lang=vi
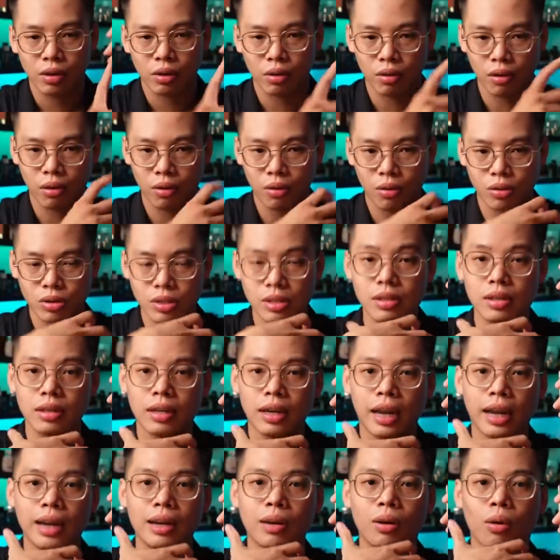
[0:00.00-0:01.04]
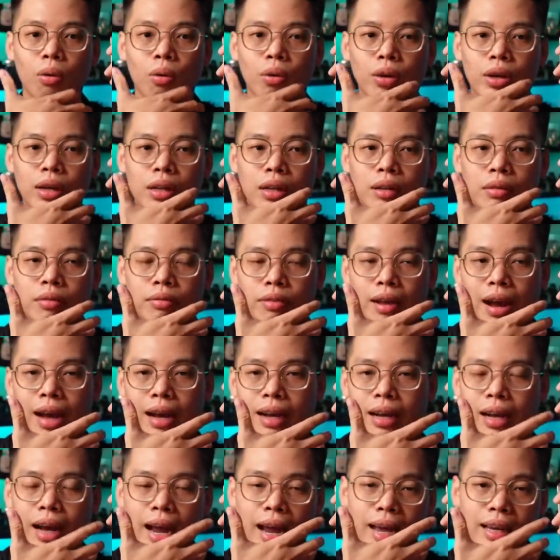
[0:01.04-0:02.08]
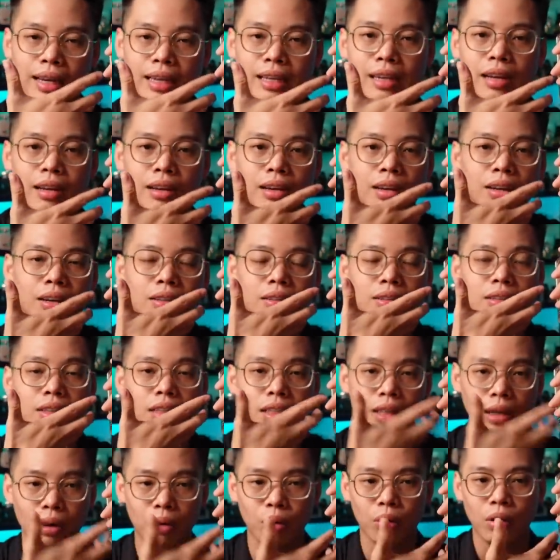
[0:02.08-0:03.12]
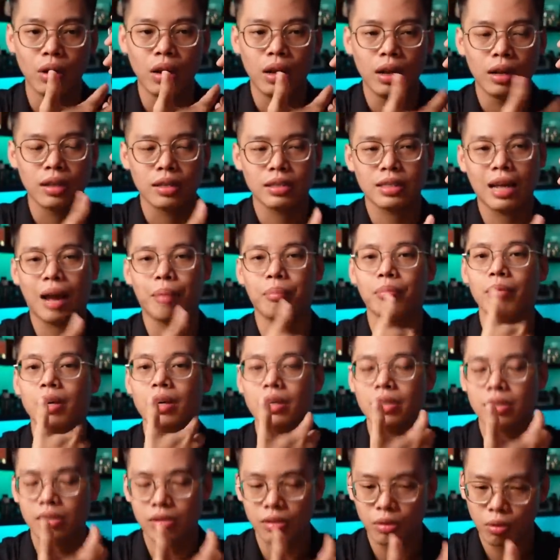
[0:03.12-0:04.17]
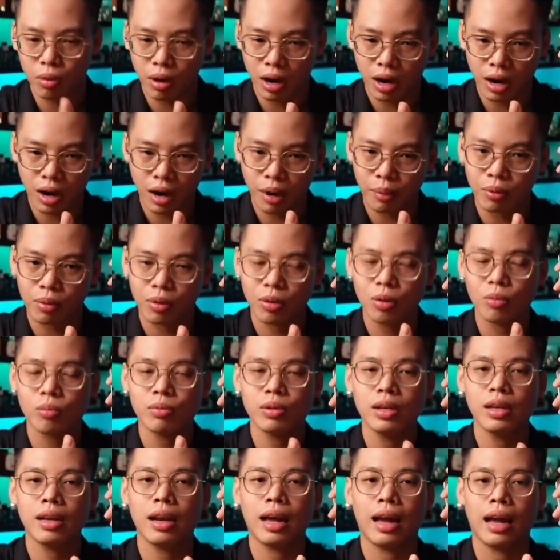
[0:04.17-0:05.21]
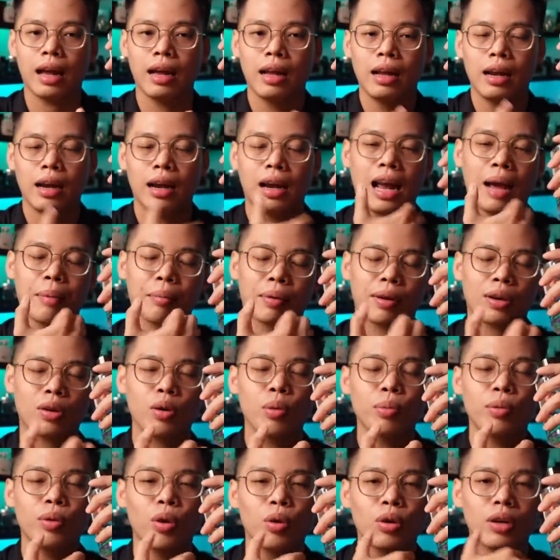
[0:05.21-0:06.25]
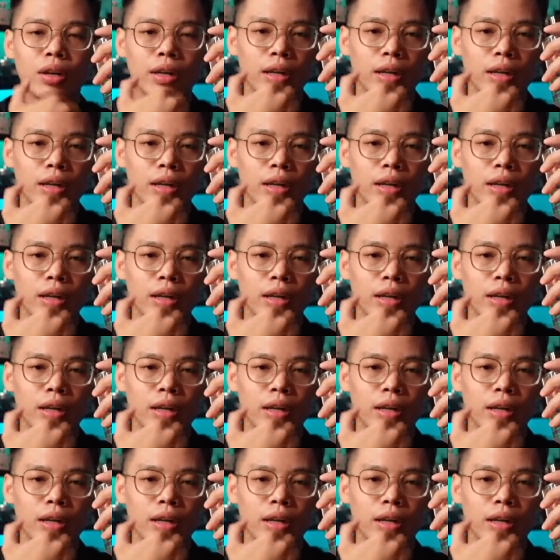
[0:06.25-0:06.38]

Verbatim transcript: nó có sự thay đổi và cải thiện hơn nhiều giảm bớt sự hóa học cũng như là làm cái top nốt